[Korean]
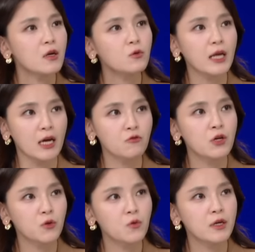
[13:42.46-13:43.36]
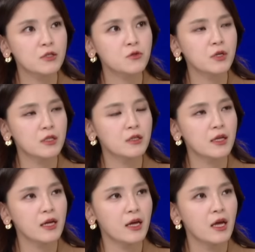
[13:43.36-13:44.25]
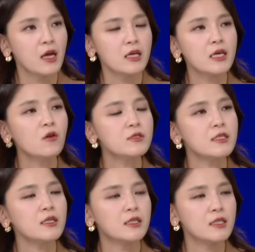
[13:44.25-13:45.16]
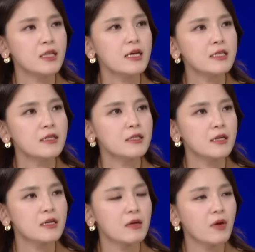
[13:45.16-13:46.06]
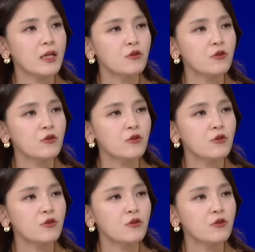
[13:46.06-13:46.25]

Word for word: 하고 다른 활동을 할 수도 있는데 이것을 의대생들에게 만